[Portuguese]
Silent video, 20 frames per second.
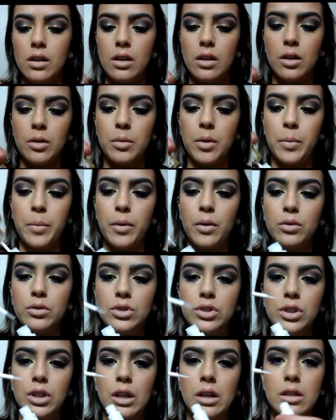É uma
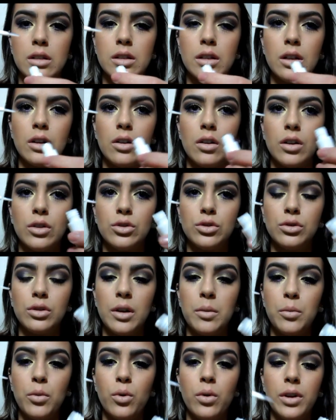pontinha assim, ó, ajuda
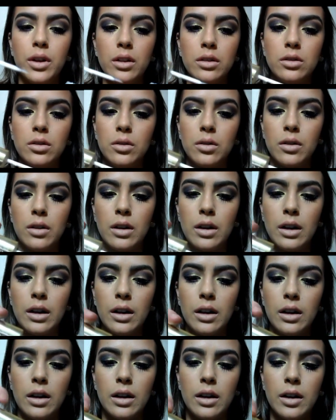muito
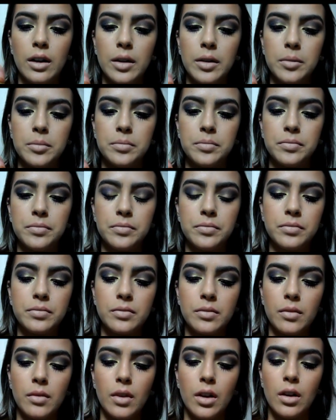a
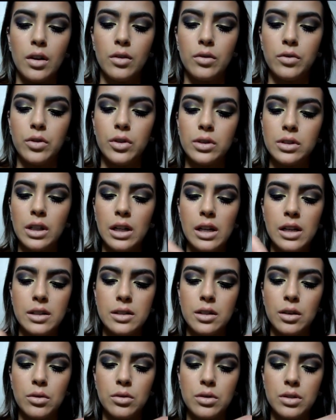
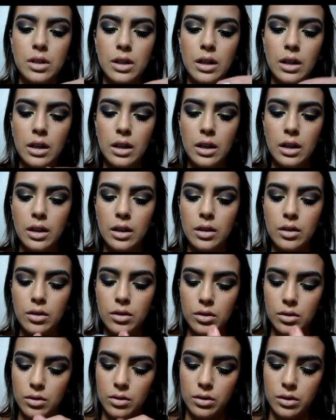fortalecer os
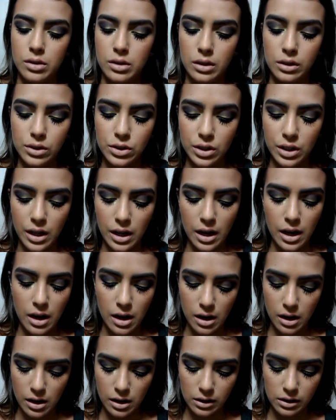cílios,
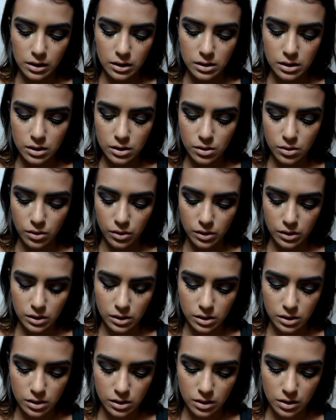quer essas
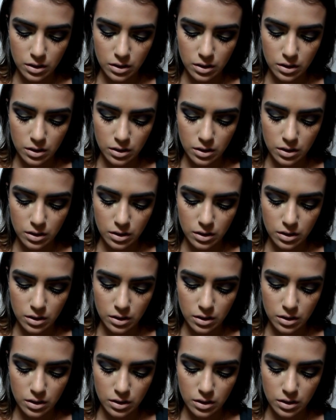coisas.